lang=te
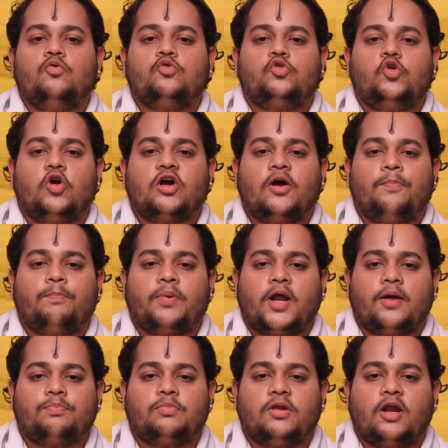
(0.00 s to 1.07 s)
ఉద్యోగ
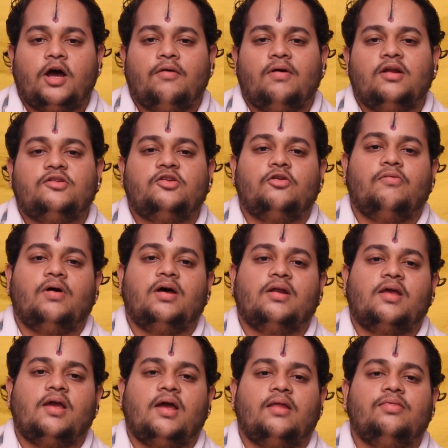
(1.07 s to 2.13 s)
ప్రాప్తి రావాల్సిన
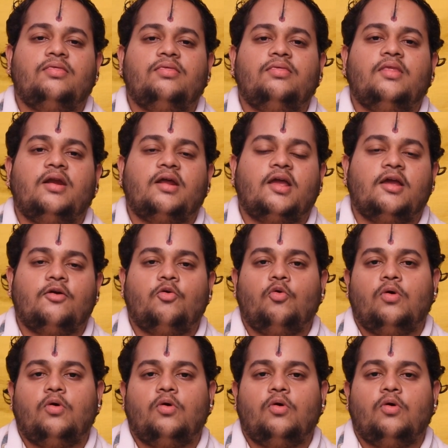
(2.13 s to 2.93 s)
వారికి అందరికీ